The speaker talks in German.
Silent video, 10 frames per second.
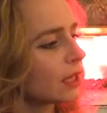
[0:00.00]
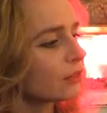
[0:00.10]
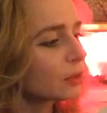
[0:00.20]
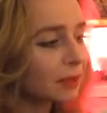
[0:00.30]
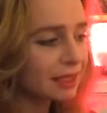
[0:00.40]

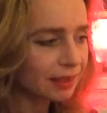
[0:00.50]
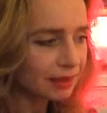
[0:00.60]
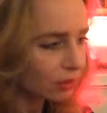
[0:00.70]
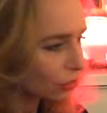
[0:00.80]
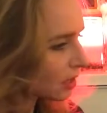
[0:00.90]
Wird man es
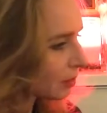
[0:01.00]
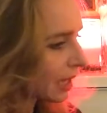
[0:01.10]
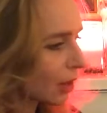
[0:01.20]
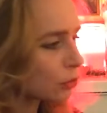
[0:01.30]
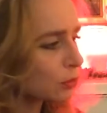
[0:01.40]
jetzt
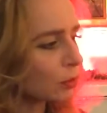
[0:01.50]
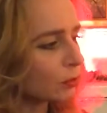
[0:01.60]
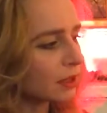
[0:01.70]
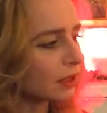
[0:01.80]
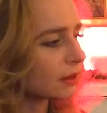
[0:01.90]
zusammen
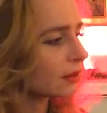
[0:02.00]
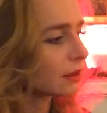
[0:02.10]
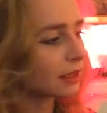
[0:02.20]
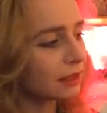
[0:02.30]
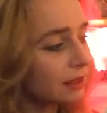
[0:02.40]
ausprobieren,
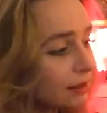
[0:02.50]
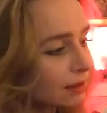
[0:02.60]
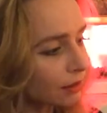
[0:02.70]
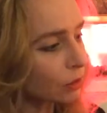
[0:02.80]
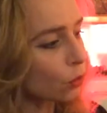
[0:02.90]

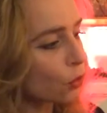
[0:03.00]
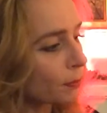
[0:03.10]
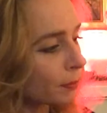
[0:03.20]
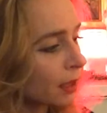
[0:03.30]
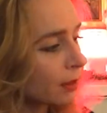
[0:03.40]
genießen,
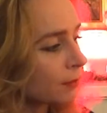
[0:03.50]
loben?